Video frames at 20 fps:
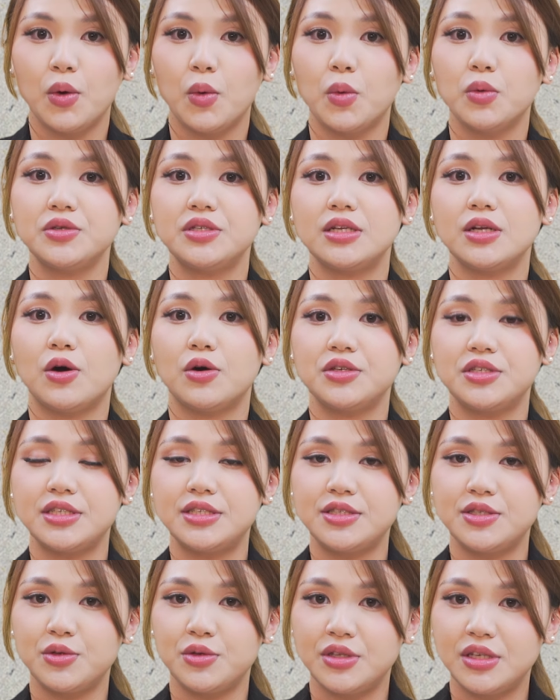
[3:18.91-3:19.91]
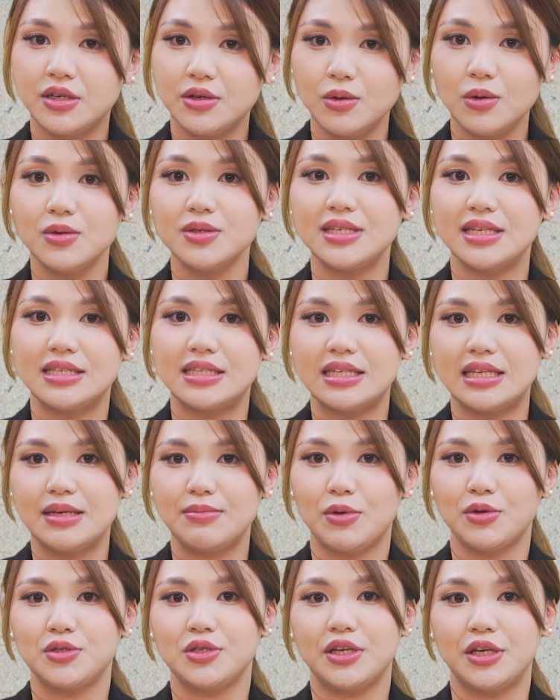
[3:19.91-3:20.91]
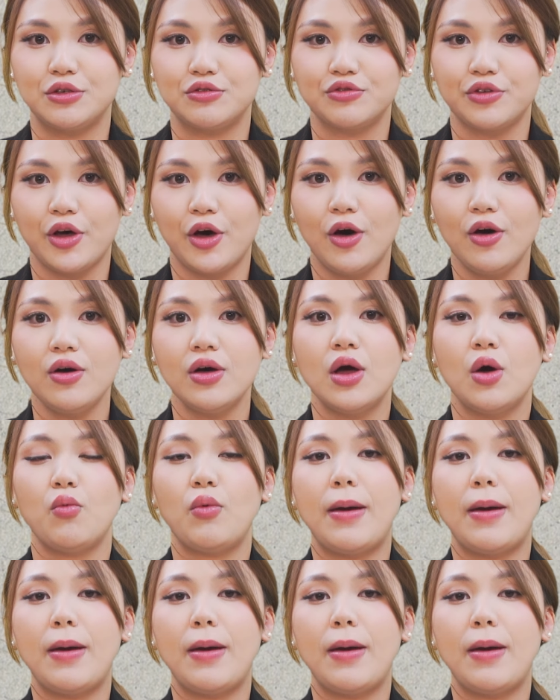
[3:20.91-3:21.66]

옷을 거실 수 있는 클로젯이 먼저 있고요.